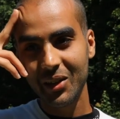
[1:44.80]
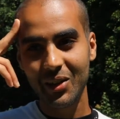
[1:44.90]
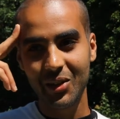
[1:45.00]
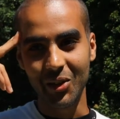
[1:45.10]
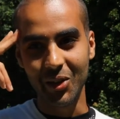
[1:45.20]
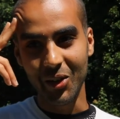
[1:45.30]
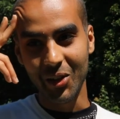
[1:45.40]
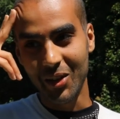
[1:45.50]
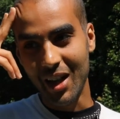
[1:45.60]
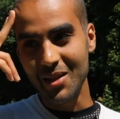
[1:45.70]

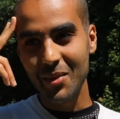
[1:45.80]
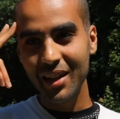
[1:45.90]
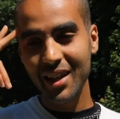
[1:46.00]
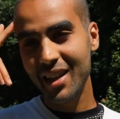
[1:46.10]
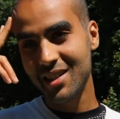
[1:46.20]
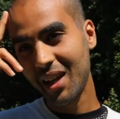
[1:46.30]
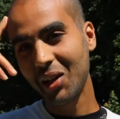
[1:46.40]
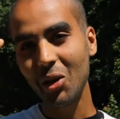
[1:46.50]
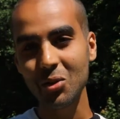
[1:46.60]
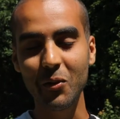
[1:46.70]
que la liberté
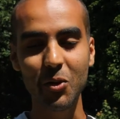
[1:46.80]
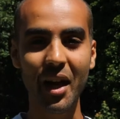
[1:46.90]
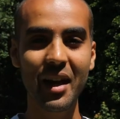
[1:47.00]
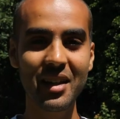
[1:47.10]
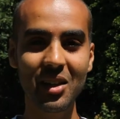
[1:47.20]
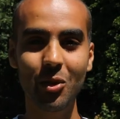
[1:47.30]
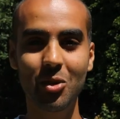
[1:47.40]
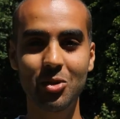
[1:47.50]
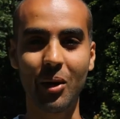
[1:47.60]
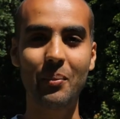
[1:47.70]
extérieure ne vaudra rien tant
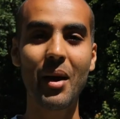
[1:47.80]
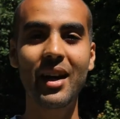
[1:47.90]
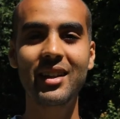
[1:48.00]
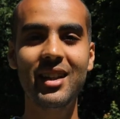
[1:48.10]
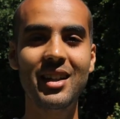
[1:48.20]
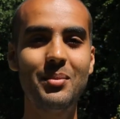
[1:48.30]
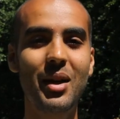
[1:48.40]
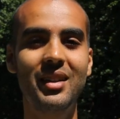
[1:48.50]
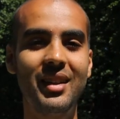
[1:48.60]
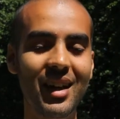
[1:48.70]
que je n'aurai pas acquis la
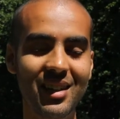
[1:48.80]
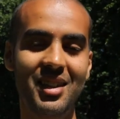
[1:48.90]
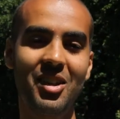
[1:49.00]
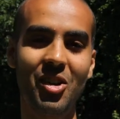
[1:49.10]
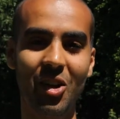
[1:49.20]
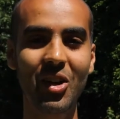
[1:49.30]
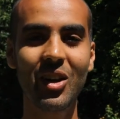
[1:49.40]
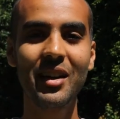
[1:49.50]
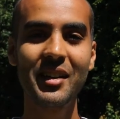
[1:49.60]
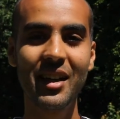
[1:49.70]
liberté intérieure.
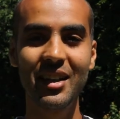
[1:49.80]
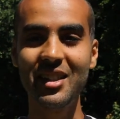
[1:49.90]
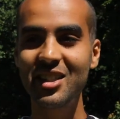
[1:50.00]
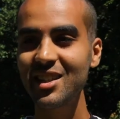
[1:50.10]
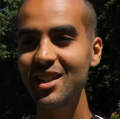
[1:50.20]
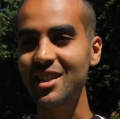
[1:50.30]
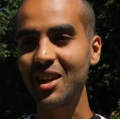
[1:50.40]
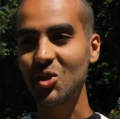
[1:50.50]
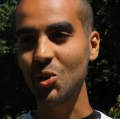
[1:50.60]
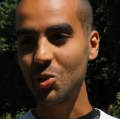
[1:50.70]
Déjà, ça c'est
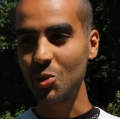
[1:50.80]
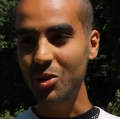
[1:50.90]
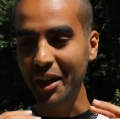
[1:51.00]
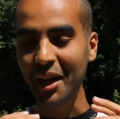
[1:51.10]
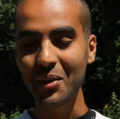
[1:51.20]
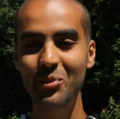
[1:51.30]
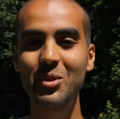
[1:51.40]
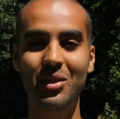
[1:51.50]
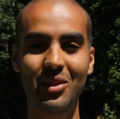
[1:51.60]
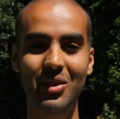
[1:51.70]
quelque chose de très
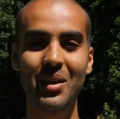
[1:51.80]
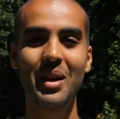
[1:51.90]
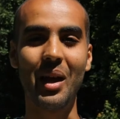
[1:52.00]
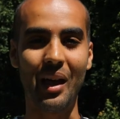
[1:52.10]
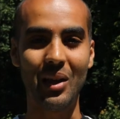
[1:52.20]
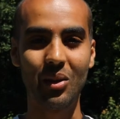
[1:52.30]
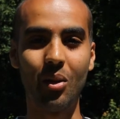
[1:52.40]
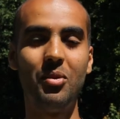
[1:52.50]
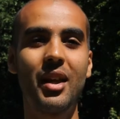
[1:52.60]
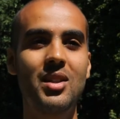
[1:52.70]
puissant
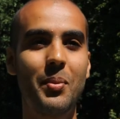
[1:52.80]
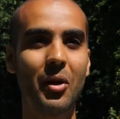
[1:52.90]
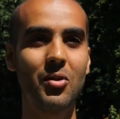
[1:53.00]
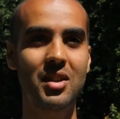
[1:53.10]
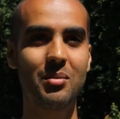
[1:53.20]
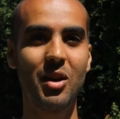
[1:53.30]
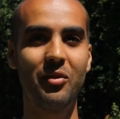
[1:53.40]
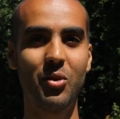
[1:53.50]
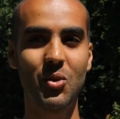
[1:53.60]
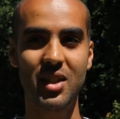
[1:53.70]
dans mon expérience qui m'a
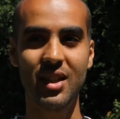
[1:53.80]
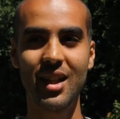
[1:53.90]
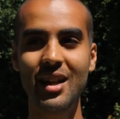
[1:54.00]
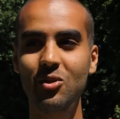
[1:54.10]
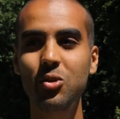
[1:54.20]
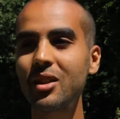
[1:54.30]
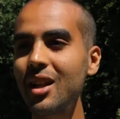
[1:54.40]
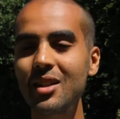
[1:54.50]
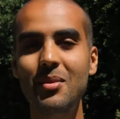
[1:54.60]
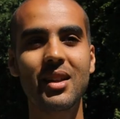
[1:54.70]
influencé. toute
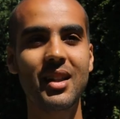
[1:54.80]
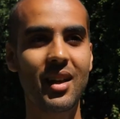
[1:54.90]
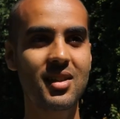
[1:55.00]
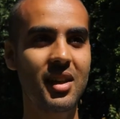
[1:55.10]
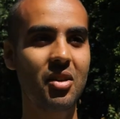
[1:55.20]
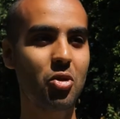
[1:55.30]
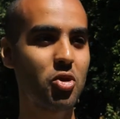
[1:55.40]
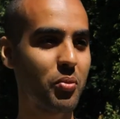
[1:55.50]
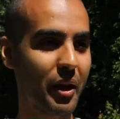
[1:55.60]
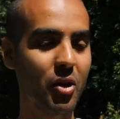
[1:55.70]
la liberté extérieure que
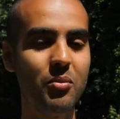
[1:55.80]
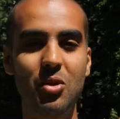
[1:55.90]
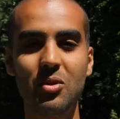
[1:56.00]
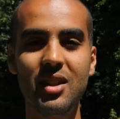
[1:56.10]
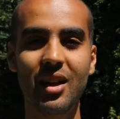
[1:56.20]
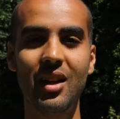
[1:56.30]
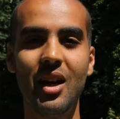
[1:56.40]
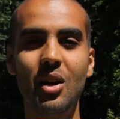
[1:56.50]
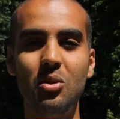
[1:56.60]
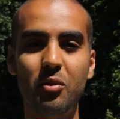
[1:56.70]
je pourrais obtenir
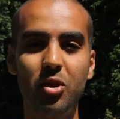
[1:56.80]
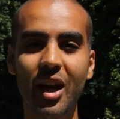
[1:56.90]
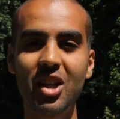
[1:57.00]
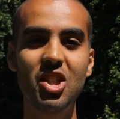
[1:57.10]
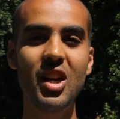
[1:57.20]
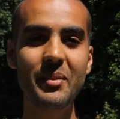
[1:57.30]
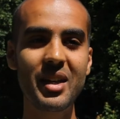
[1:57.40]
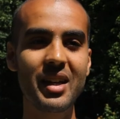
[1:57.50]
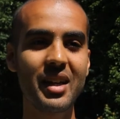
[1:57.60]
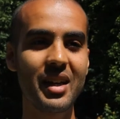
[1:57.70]
ne vaudra jamais